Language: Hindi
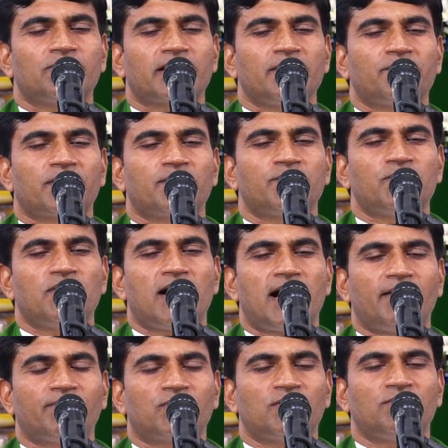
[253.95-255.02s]
क्योंकि प्रभु
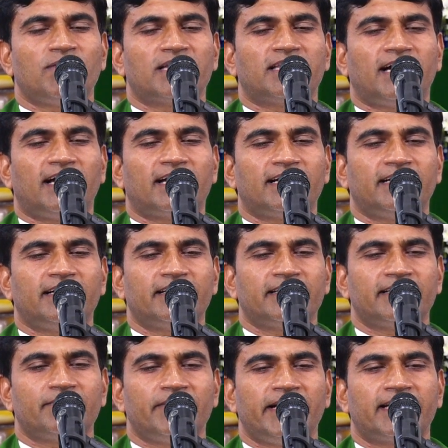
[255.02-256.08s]
आपको बता
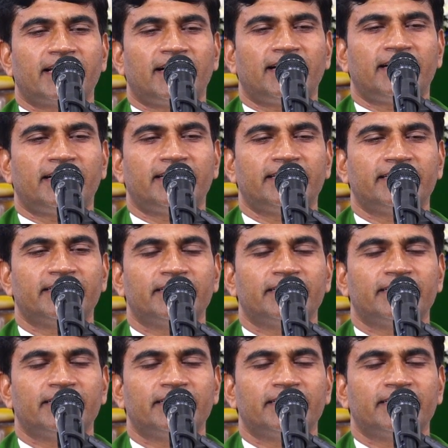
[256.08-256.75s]
रहा है बेटा